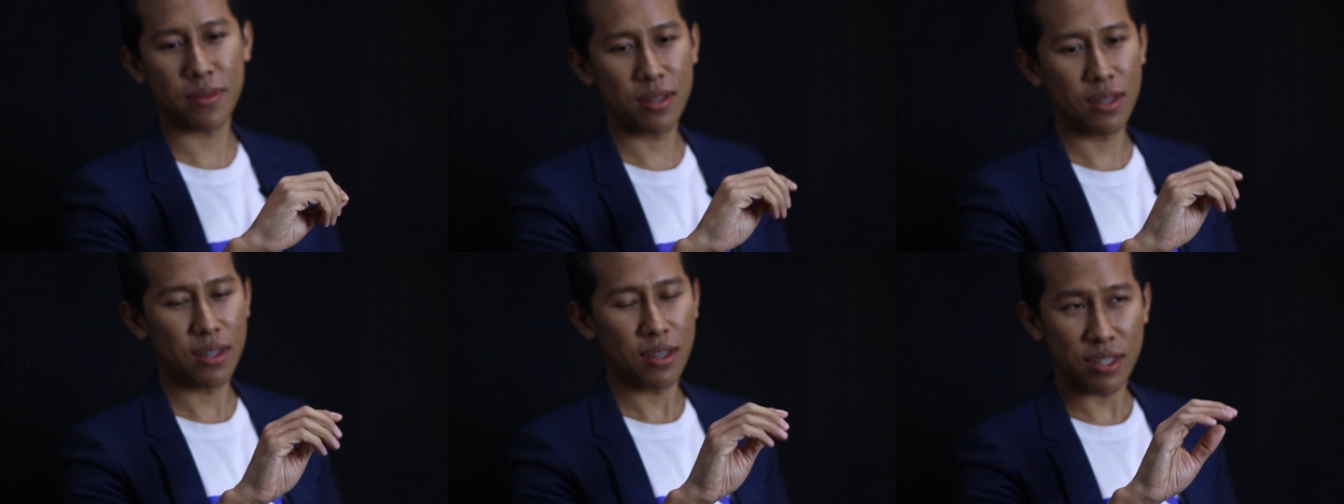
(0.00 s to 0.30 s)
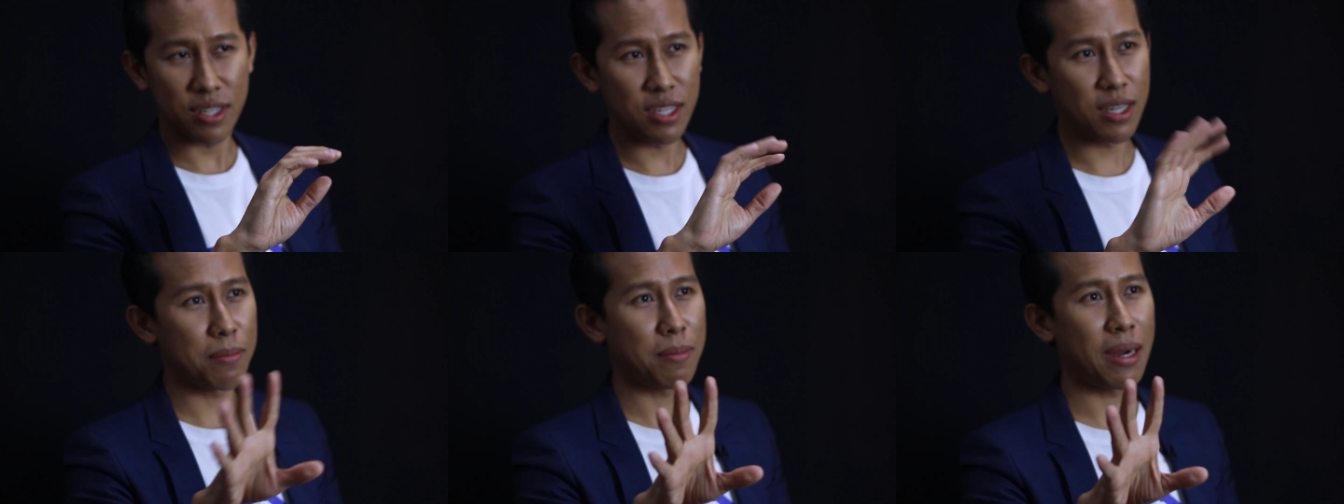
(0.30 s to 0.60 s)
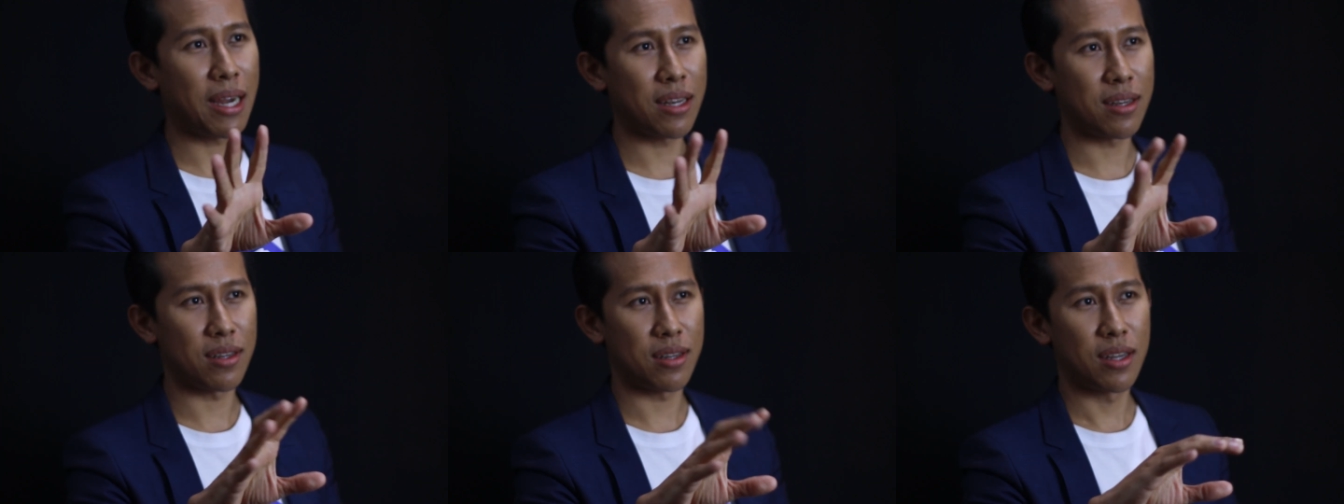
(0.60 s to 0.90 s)
เชื่อมั่น
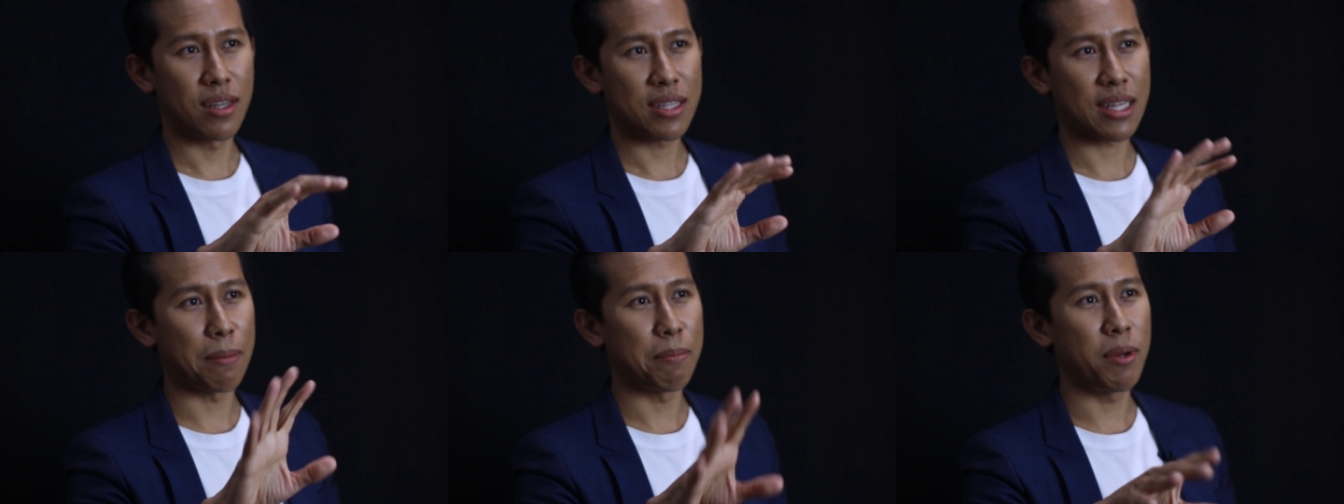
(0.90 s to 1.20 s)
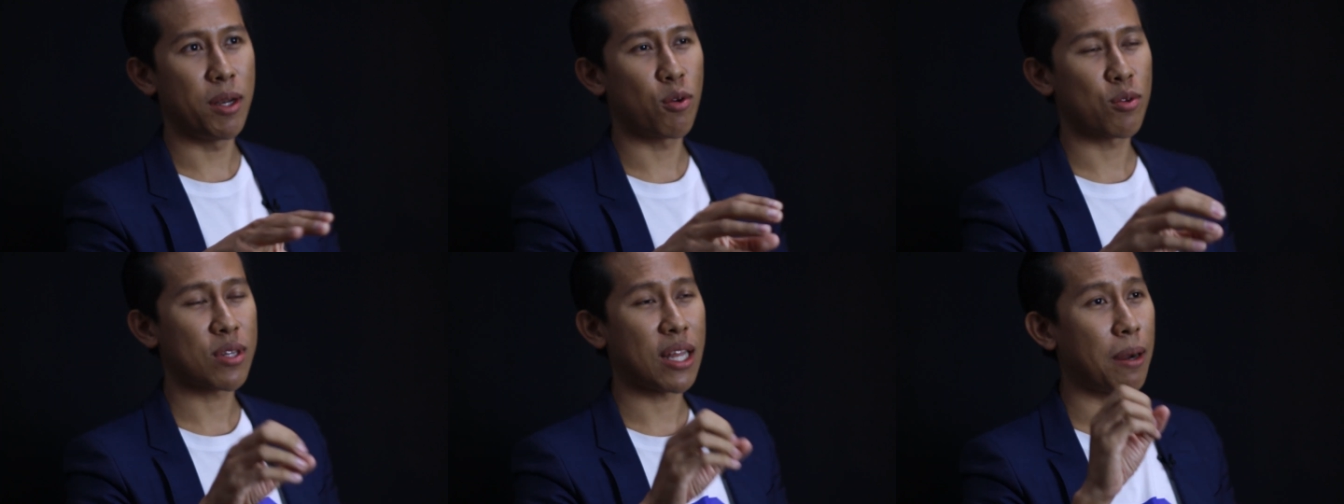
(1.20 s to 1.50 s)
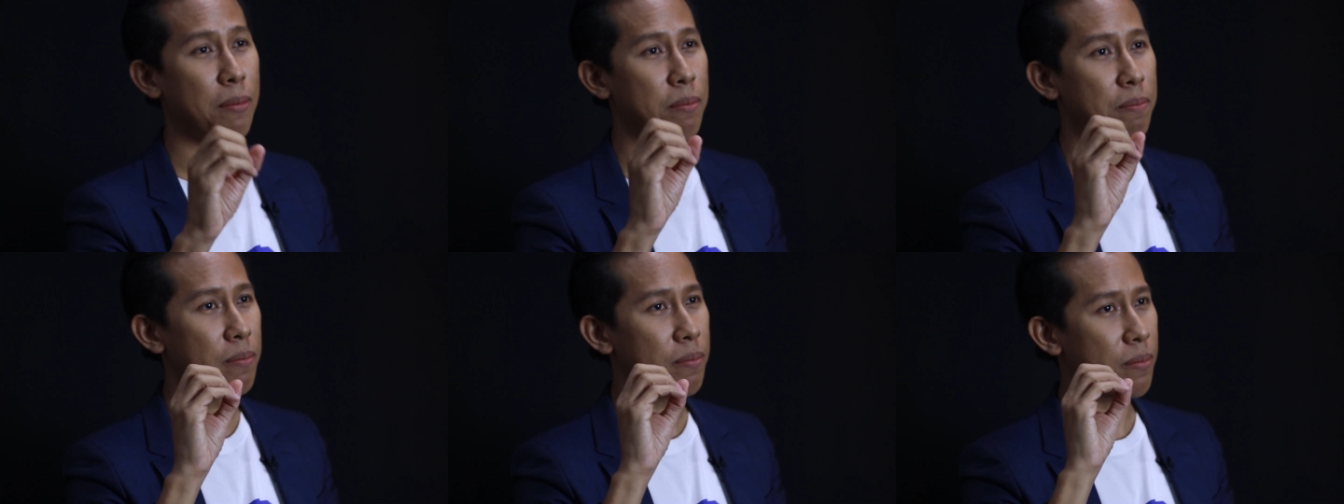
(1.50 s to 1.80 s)
แต่ไม่ลง
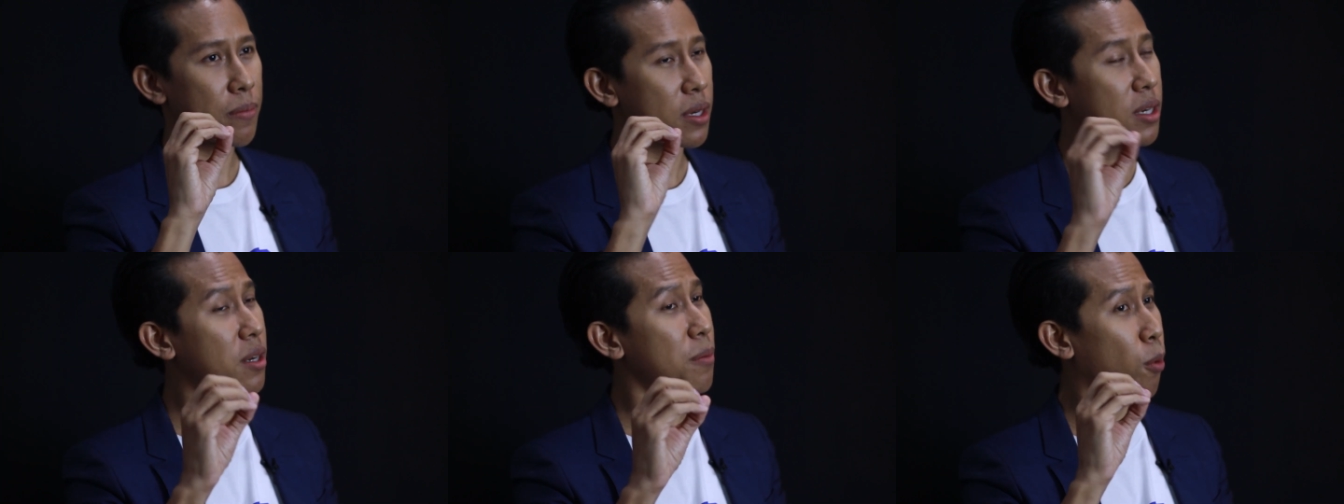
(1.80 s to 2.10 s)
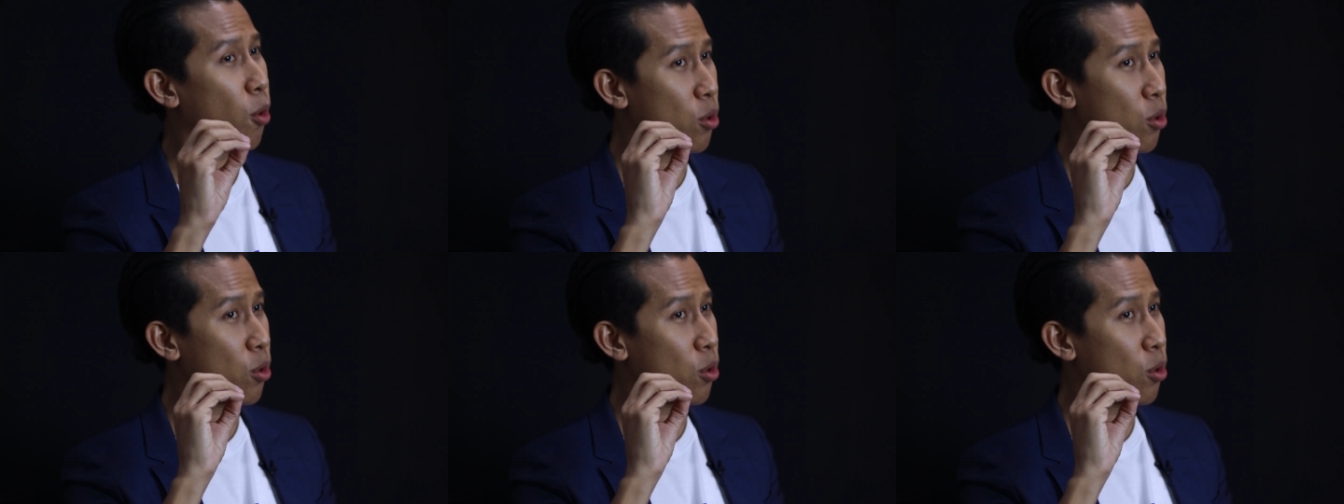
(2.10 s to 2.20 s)
ทำผล